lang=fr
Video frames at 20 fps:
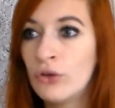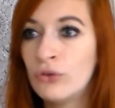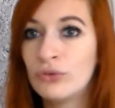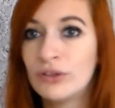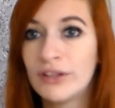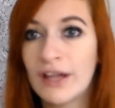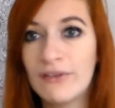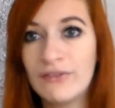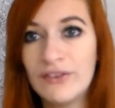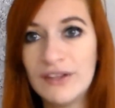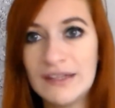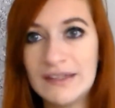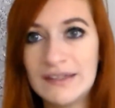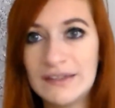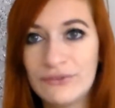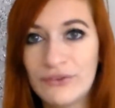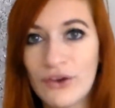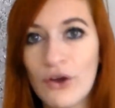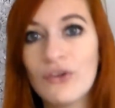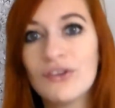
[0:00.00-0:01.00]
nos avis,
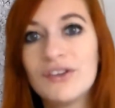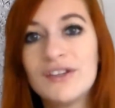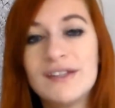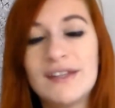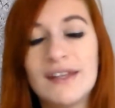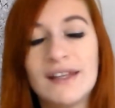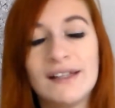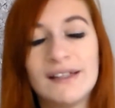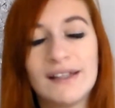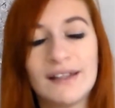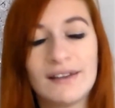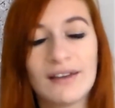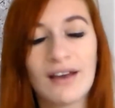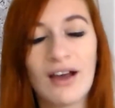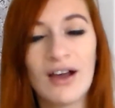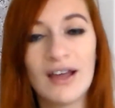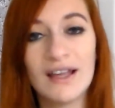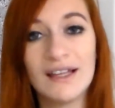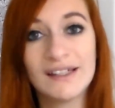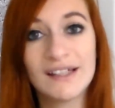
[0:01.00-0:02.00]
différentes idées,
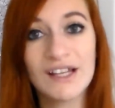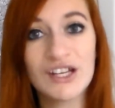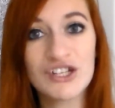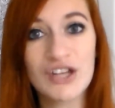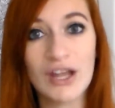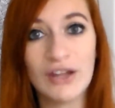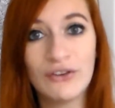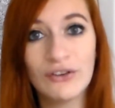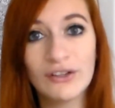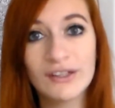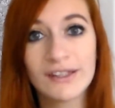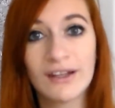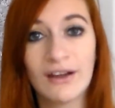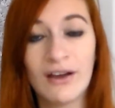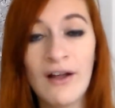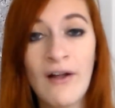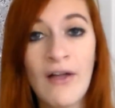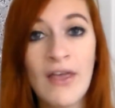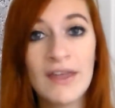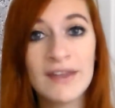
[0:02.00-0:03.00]
etc. Et ça, j'adore
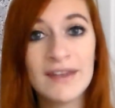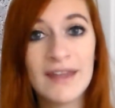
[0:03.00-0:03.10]
ça.